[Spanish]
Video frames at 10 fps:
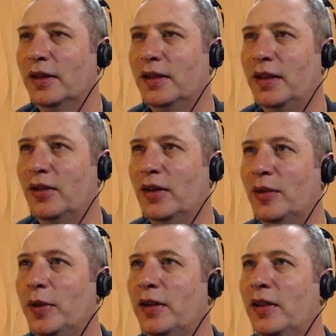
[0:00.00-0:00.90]
Hasta tiene
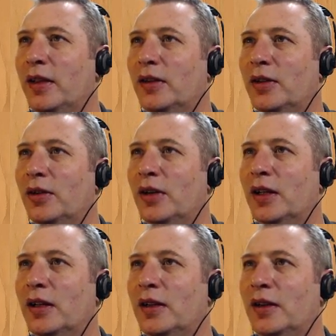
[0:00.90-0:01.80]
una especie de
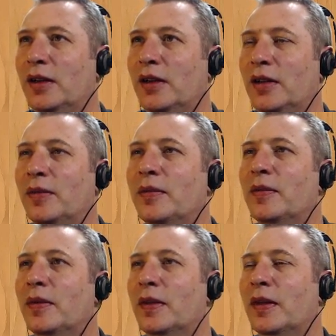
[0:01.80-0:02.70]
historia.
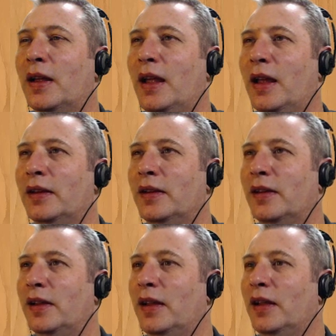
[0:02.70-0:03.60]
¿Qué
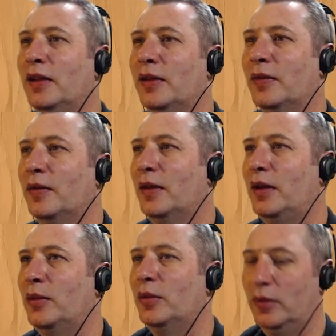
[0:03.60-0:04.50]
haces aquí?
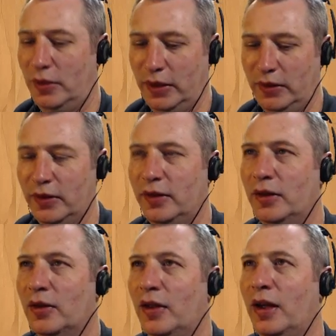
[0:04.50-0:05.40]
Ahí hubo un
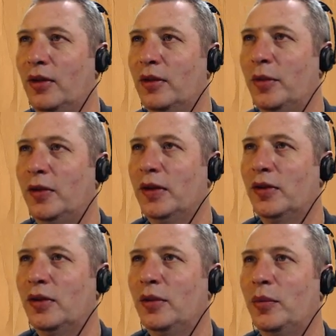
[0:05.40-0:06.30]
clichecito de audio, pero
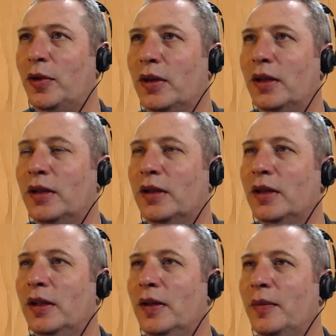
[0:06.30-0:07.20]
bueno, eso no importa.
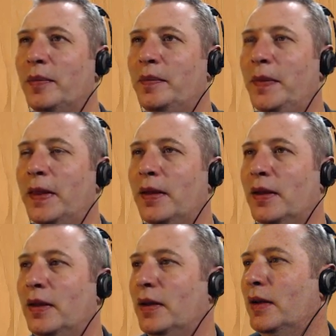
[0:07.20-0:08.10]

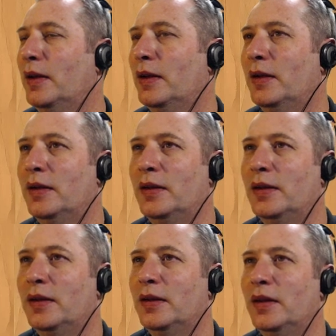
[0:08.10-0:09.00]

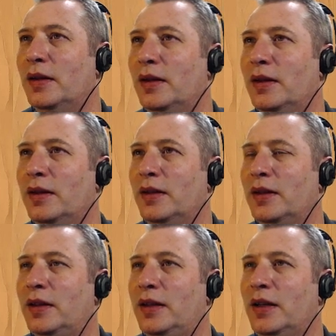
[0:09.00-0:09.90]

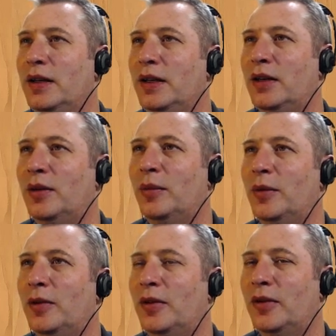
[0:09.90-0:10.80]
Em, tiene
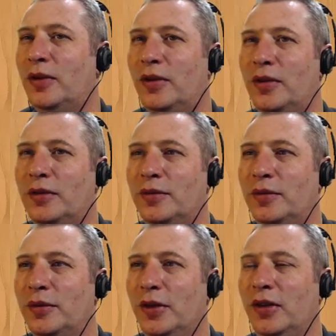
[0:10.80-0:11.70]

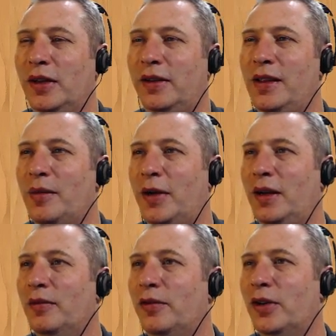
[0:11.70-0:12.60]
como, no sé si
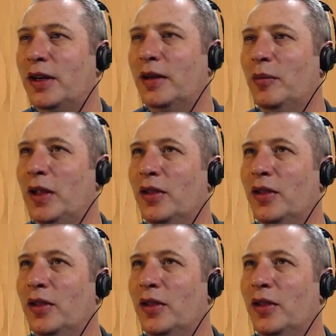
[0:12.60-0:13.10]
llamarle enfoque